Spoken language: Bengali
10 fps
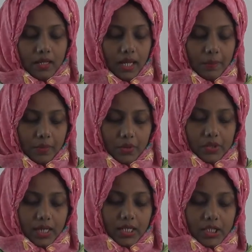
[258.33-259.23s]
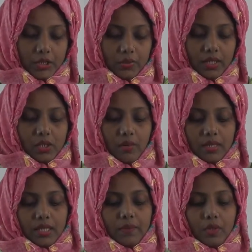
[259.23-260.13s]
এই প্রক্রিয়ায় শিশুকে
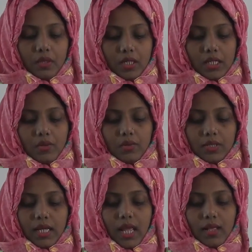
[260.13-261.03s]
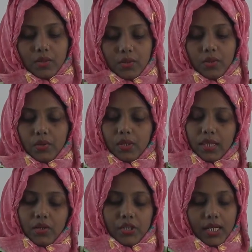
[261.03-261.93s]
সমাজের প্রত্যাশা অনুযায়ী আচরণ
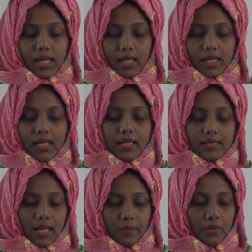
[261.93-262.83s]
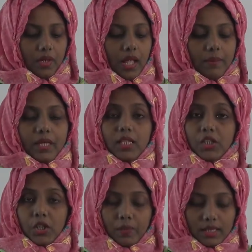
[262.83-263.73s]
করতেও শেখায় যেমন আমাদের
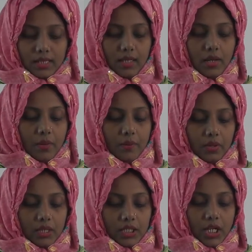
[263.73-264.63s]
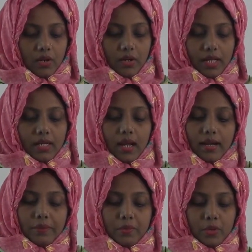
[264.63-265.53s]
সমাজে প্রত্যাশা করে
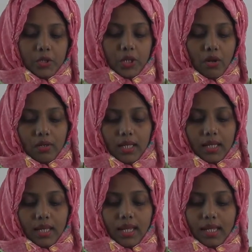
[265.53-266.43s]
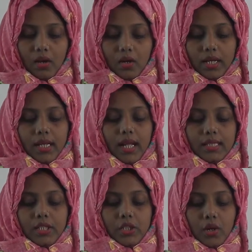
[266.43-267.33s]
নারী পুরুষ সকলেই একে অন্যের
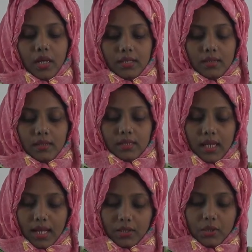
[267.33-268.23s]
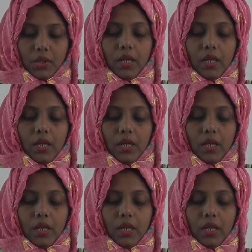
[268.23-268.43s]
কাজে সাহায্য